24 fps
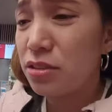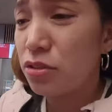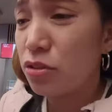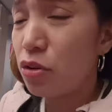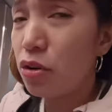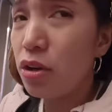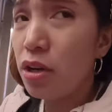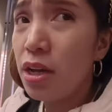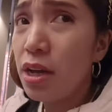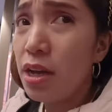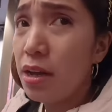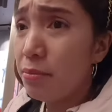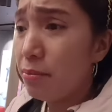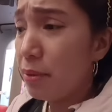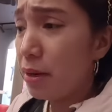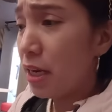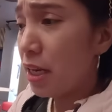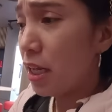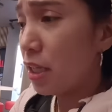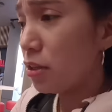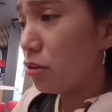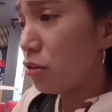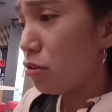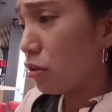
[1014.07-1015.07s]
So,
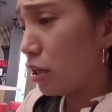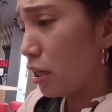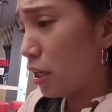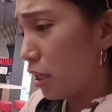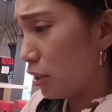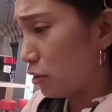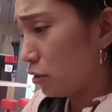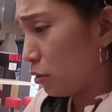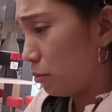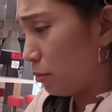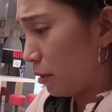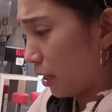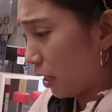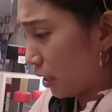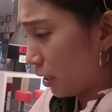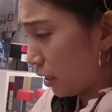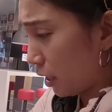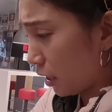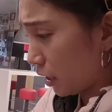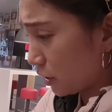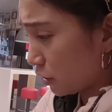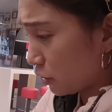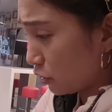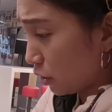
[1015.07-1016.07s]
maliit. Okay lang to mga
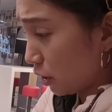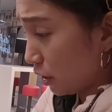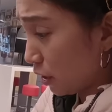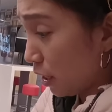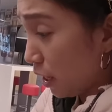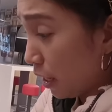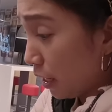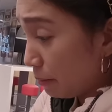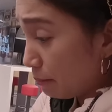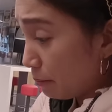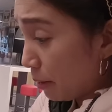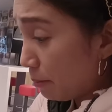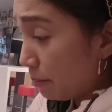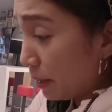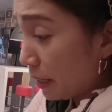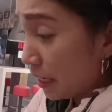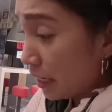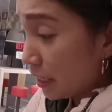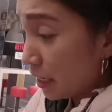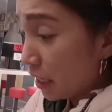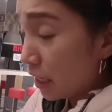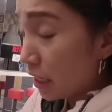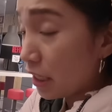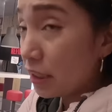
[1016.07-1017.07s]
inday kasi bibili
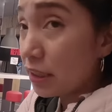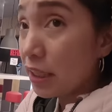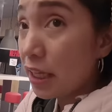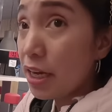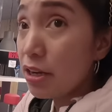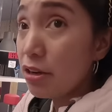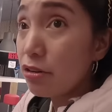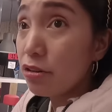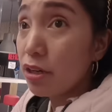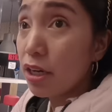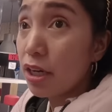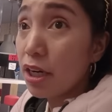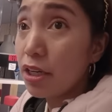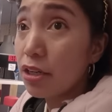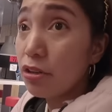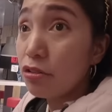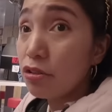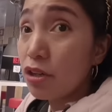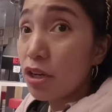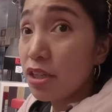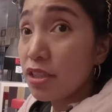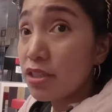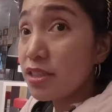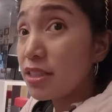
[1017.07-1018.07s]
na lang tayo ng ano
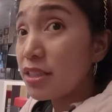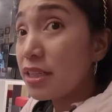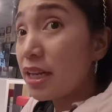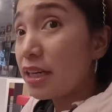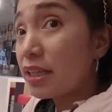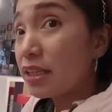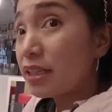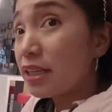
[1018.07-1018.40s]
ng snack